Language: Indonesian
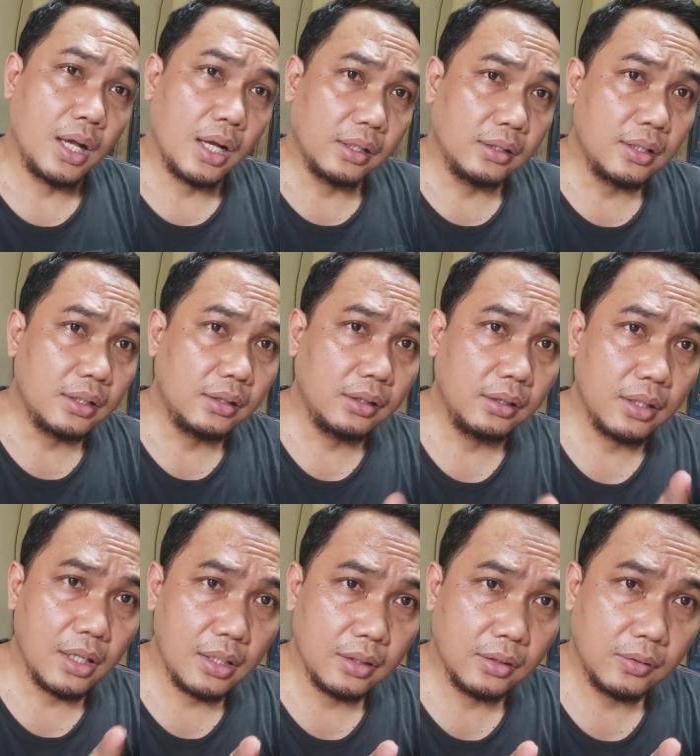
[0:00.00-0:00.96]
Anda
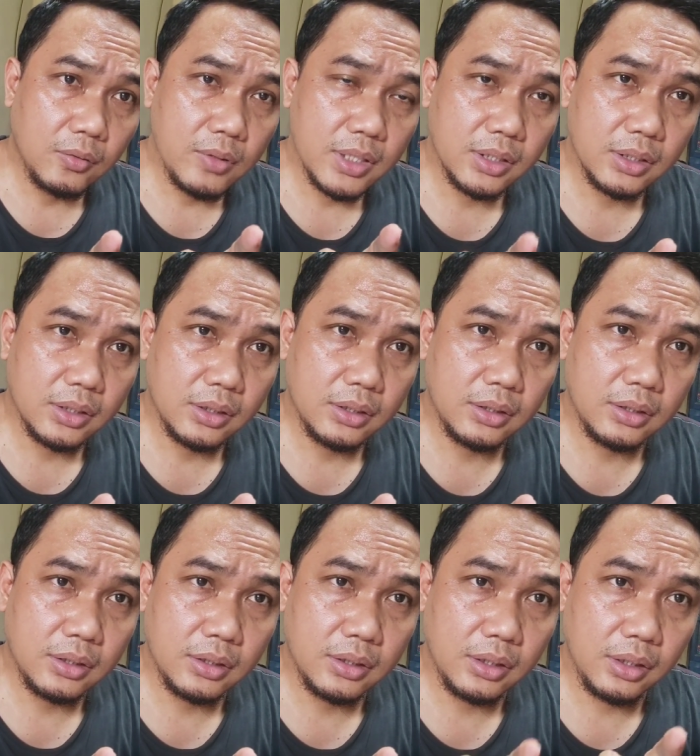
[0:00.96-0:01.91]
tinggal tulis
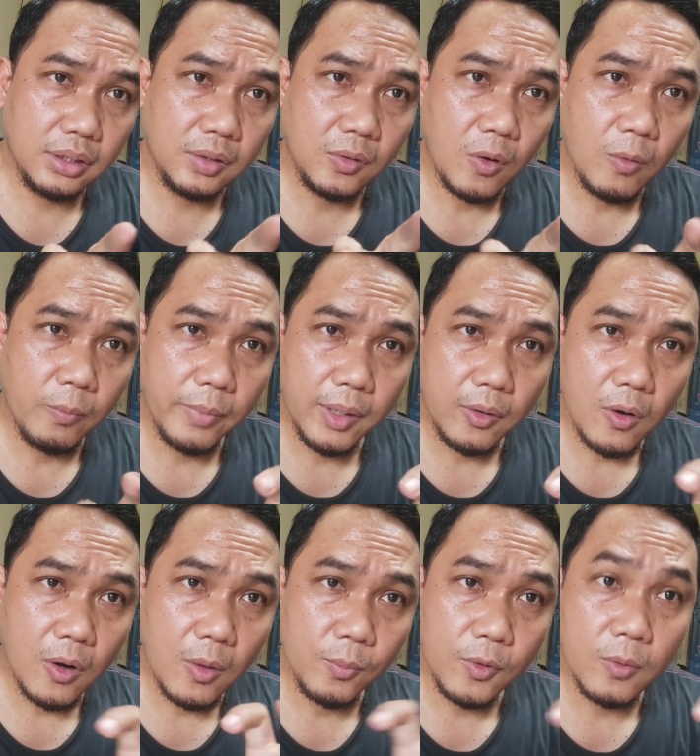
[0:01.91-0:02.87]
di
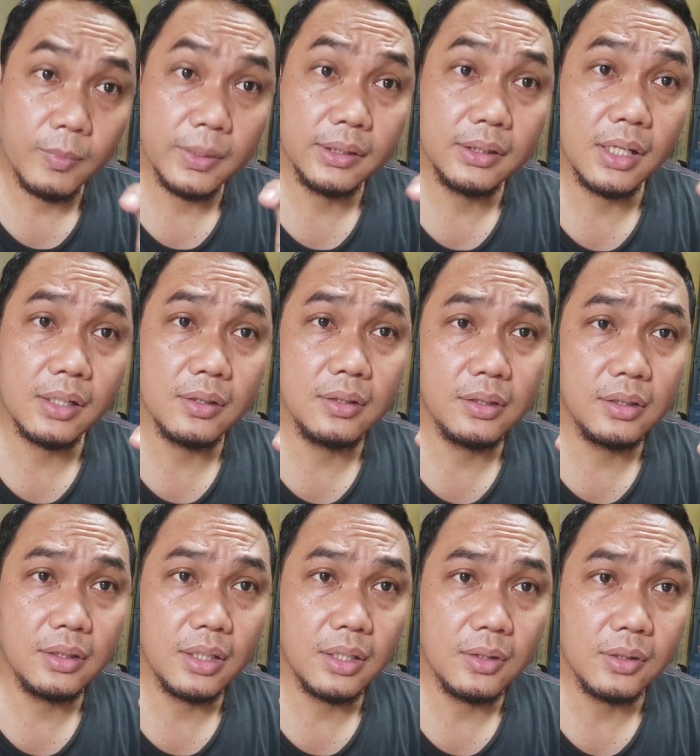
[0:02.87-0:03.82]
kolom komentar ya,
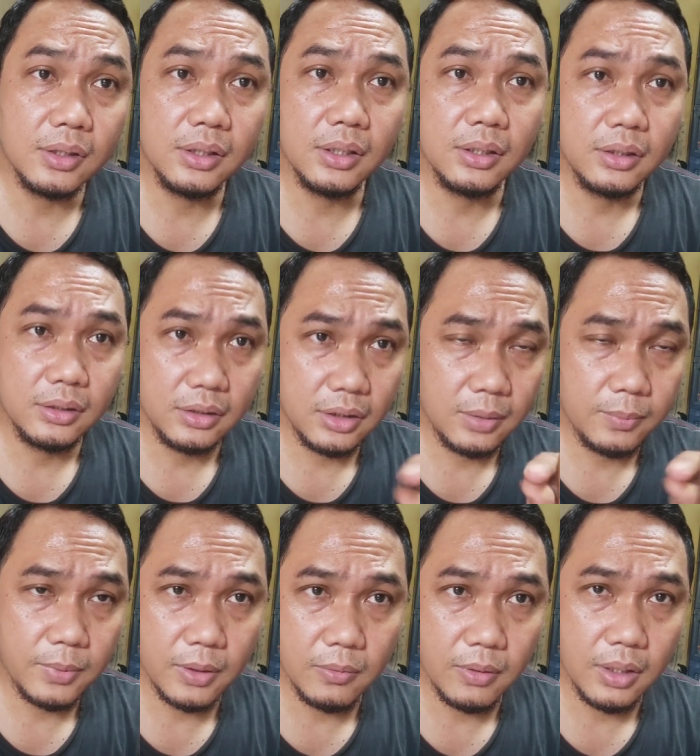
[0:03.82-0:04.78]
ya lor ya
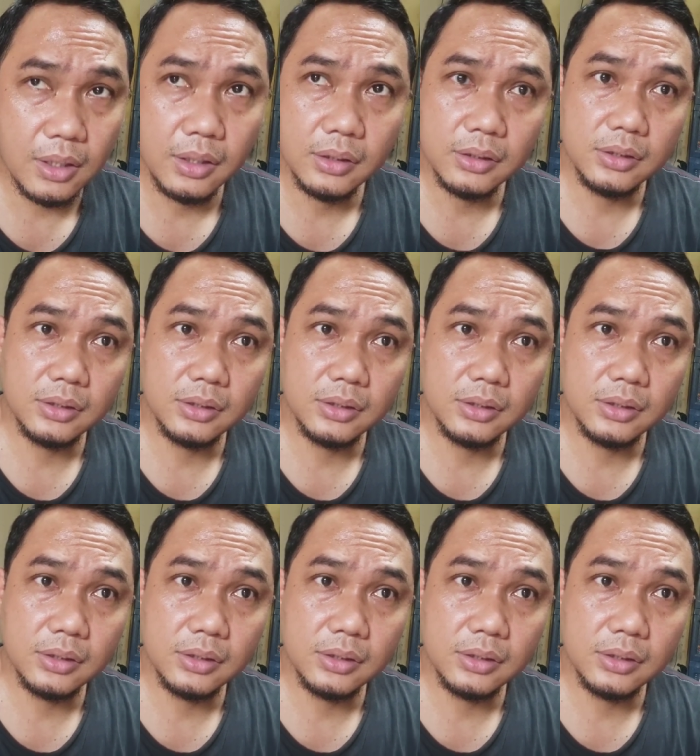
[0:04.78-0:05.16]
di bawah.